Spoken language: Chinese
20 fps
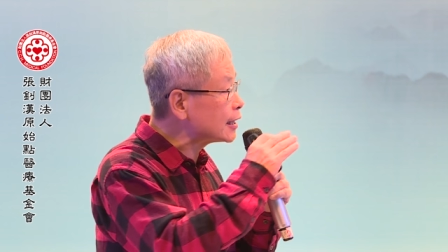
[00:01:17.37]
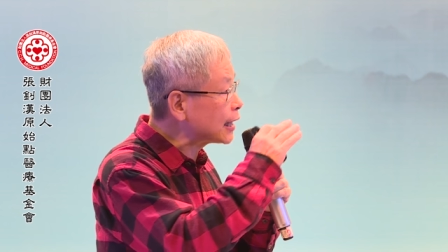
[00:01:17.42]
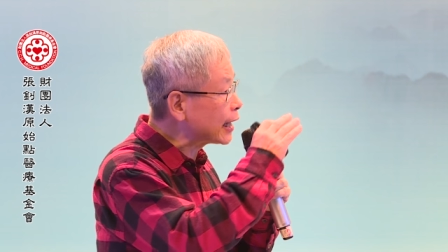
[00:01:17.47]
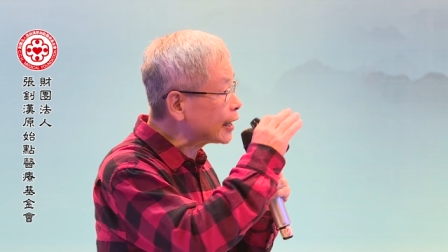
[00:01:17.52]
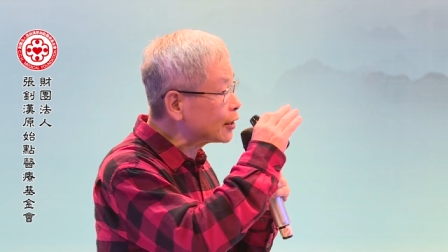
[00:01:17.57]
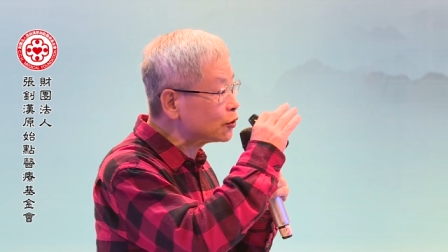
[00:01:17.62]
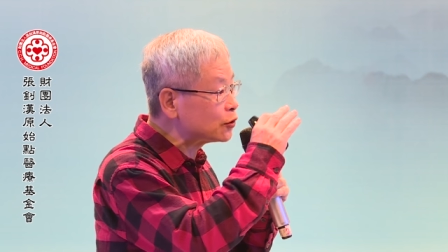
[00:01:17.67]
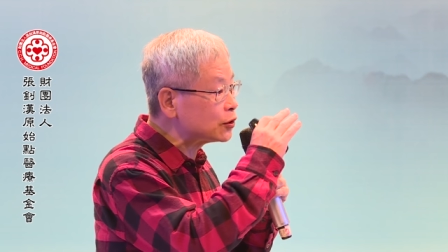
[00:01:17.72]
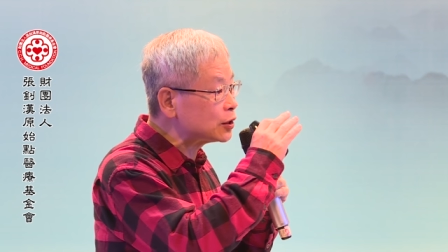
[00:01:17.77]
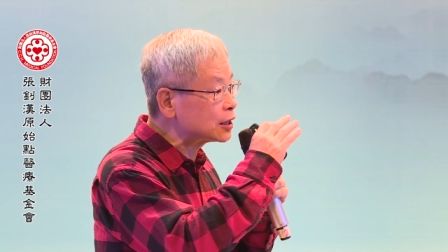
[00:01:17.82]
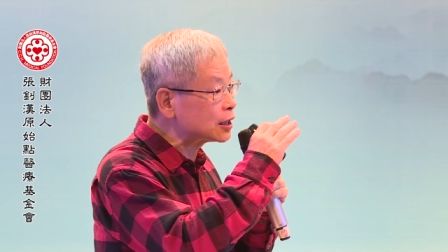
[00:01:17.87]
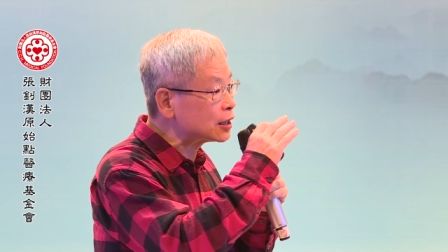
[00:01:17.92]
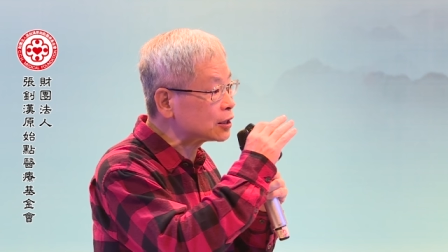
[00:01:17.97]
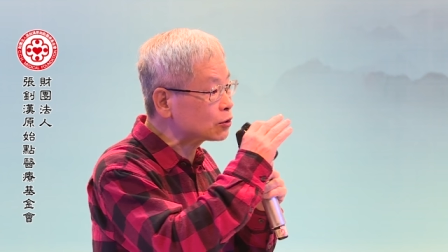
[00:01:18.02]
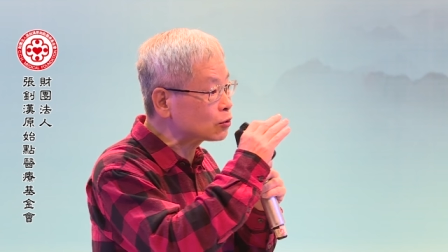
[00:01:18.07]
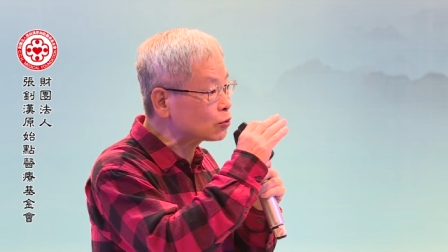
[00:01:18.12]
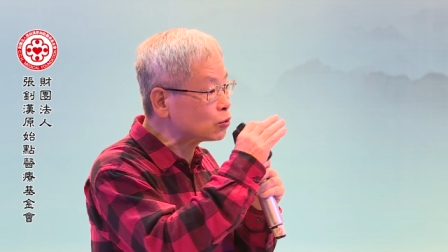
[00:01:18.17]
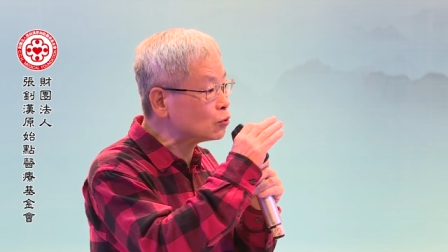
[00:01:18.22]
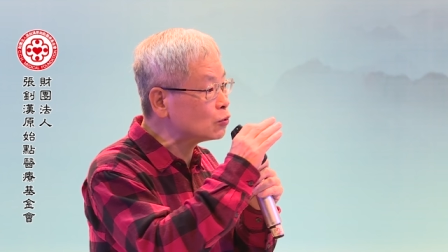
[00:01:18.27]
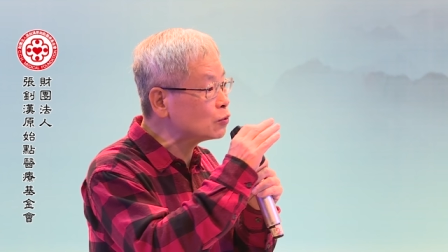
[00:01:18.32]
还有一个
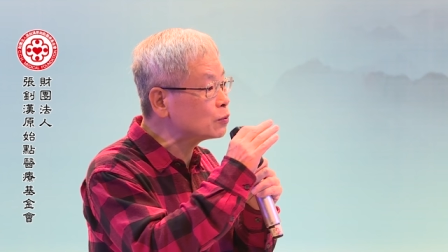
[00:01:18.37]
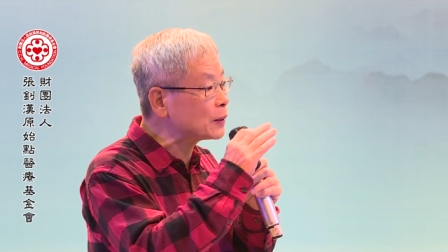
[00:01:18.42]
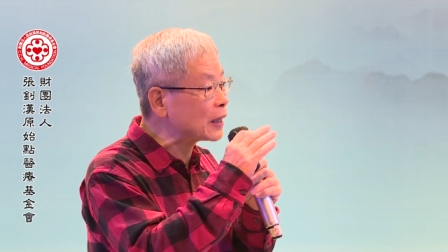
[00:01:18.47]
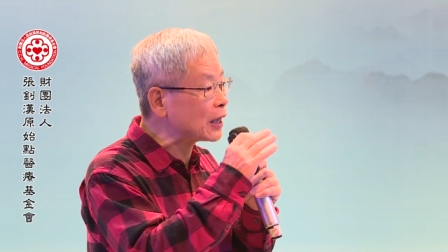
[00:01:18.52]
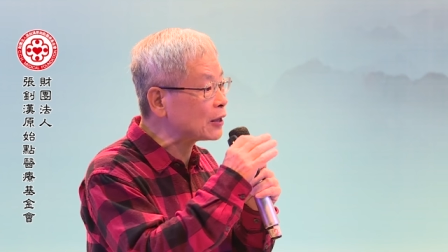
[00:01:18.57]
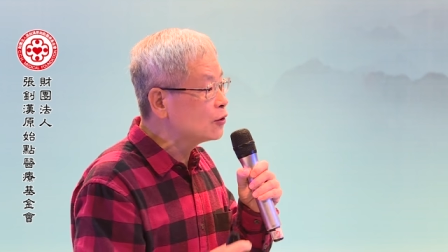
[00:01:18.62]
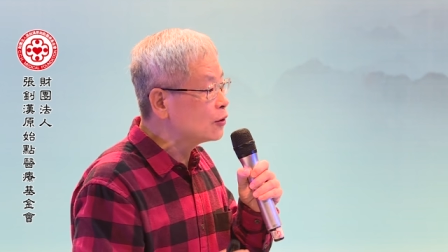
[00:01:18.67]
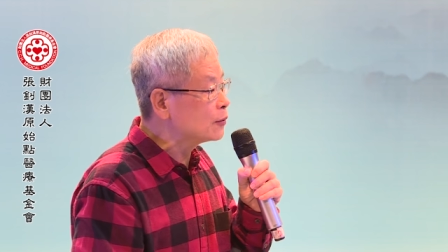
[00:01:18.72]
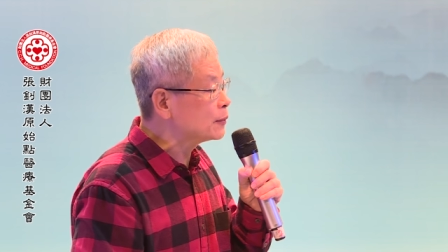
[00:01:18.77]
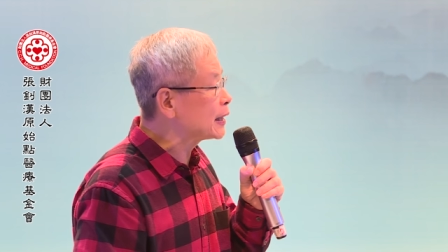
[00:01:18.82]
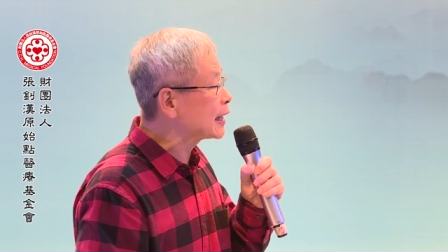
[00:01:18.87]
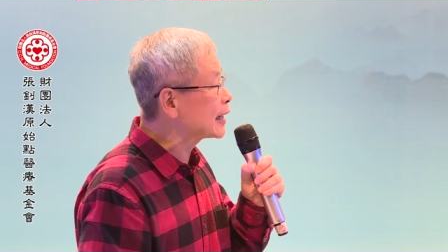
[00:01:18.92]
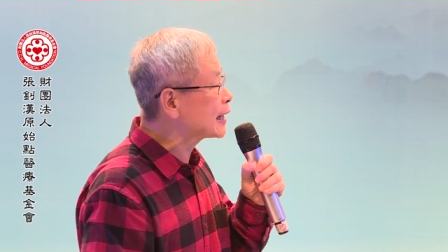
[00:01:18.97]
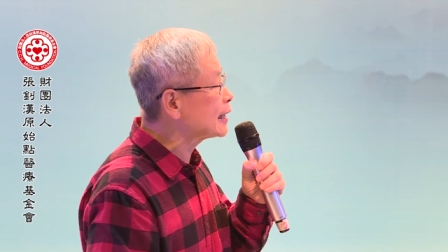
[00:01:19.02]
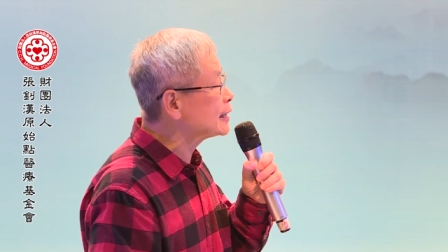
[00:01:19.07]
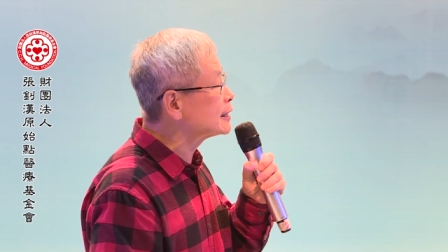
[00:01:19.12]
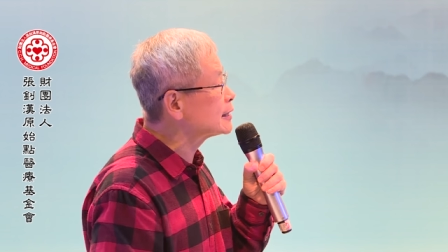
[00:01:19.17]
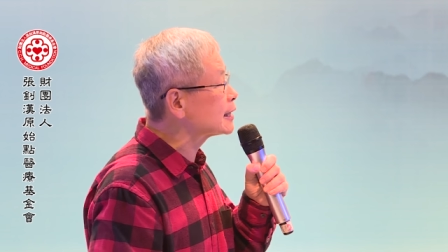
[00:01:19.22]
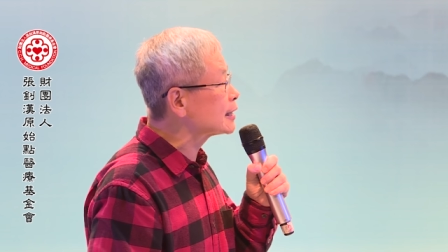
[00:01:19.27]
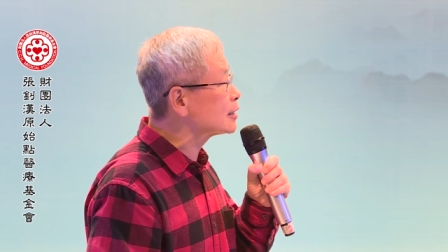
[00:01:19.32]
图表，我们来
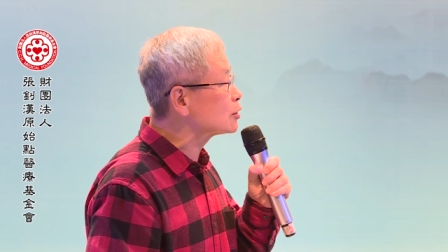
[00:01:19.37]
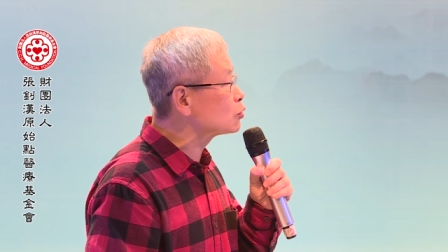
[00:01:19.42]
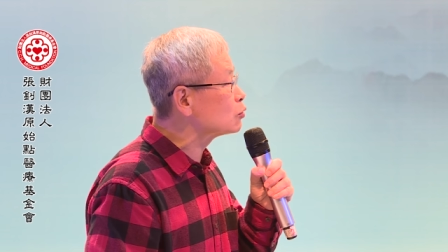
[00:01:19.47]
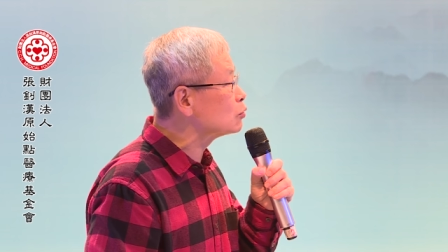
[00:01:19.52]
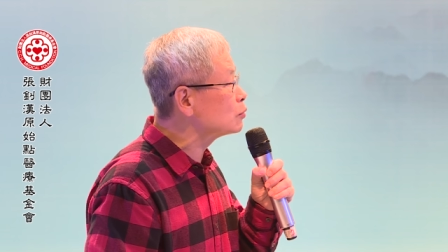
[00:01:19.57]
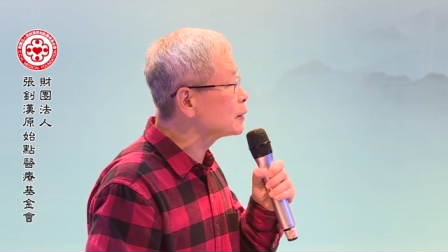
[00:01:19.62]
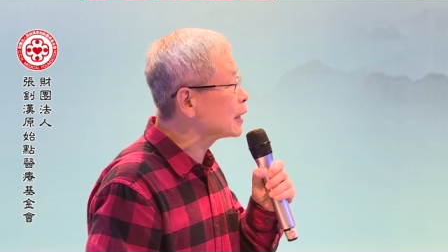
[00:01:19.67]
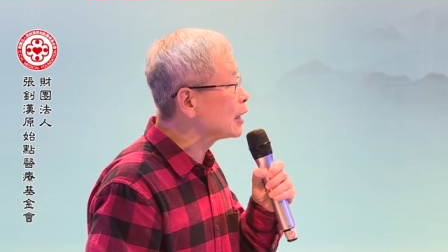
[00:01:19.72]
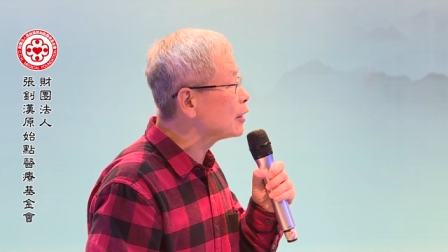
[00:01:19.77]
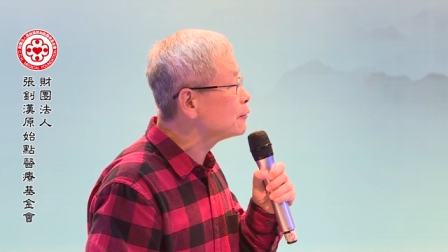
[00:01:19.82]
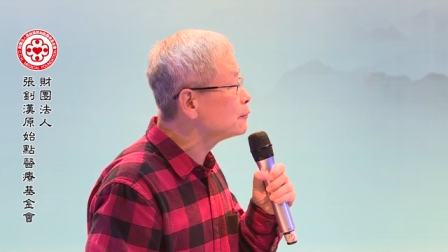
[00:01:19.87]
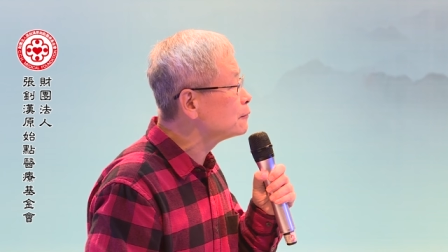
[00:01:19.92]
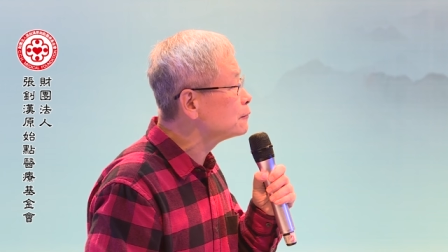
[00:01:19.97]
看这个图表。